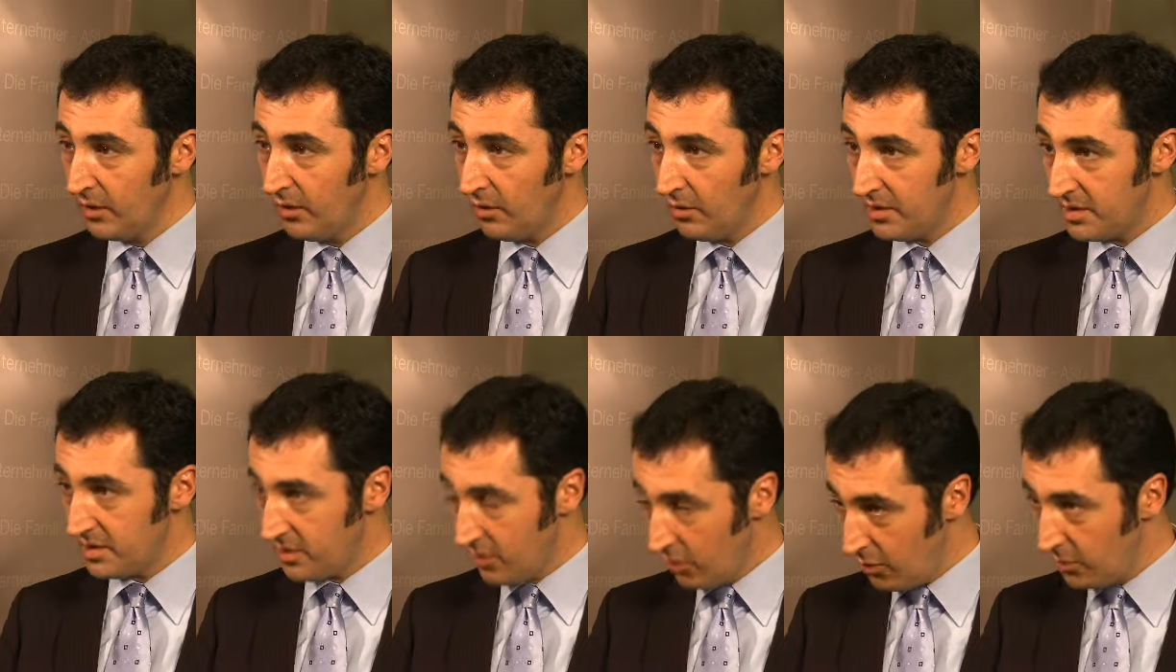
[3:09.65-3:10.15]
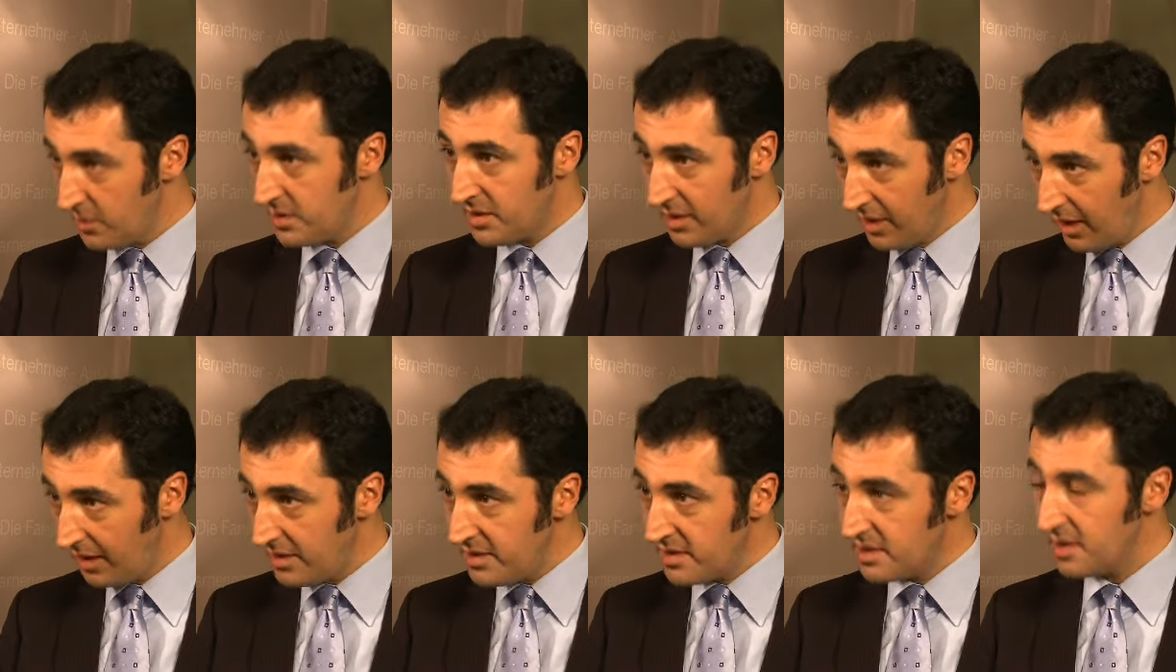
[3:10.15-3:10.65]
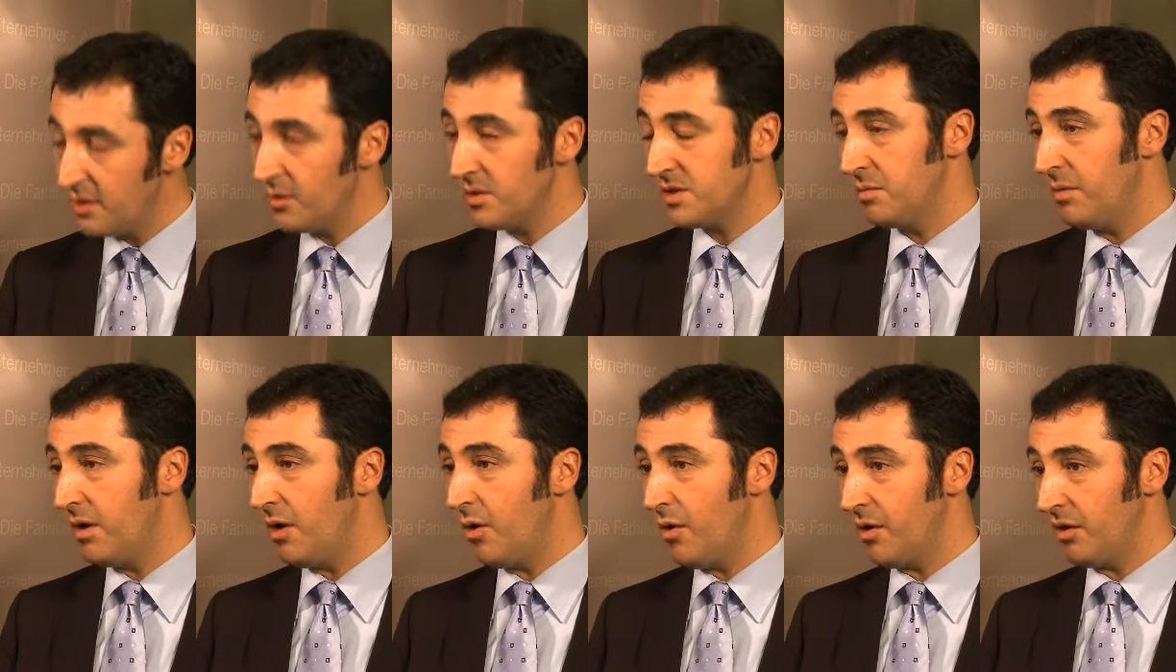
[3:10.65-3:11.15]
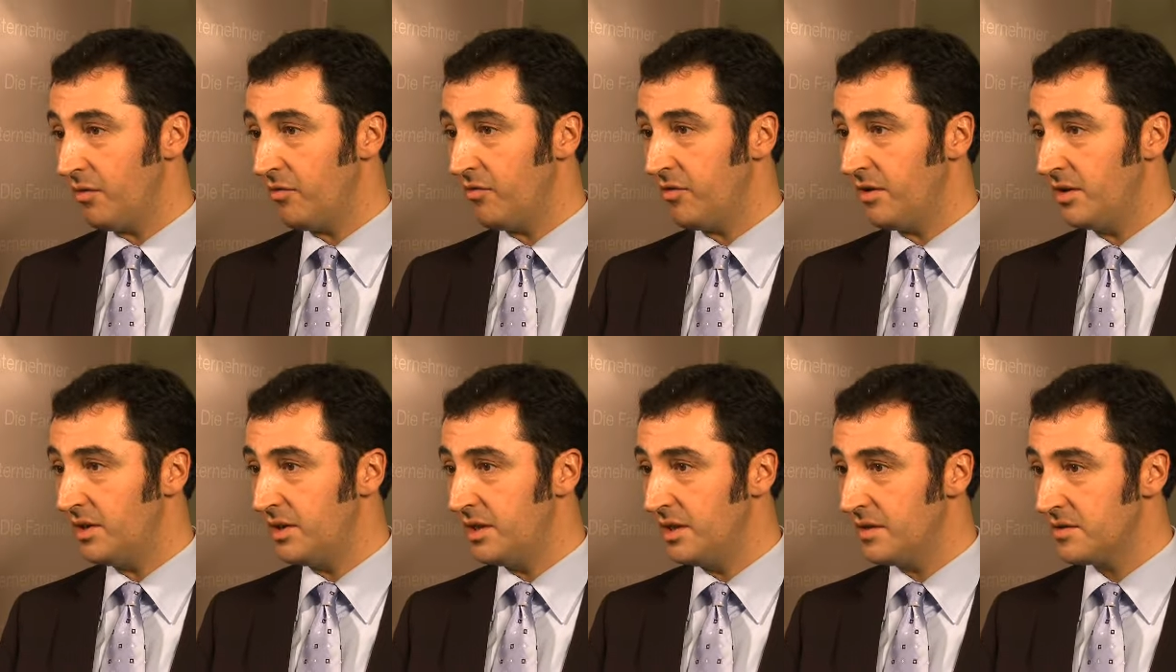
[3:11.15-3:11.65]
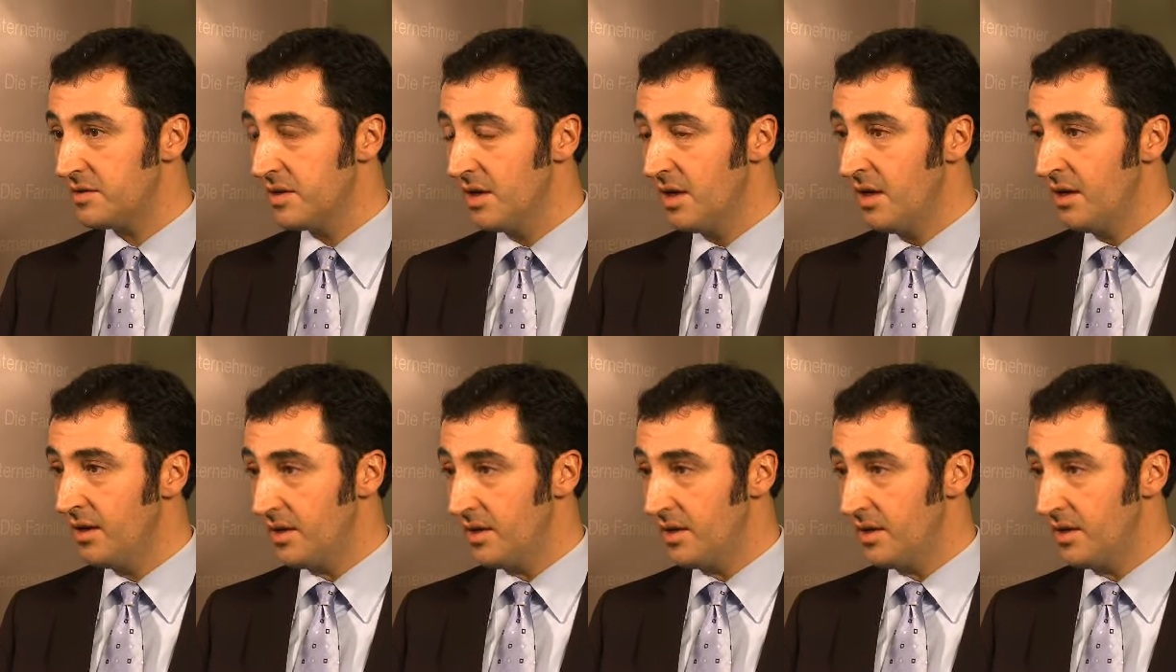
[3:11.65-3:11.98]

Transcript: und das große Ganze aus dem Auge verliert.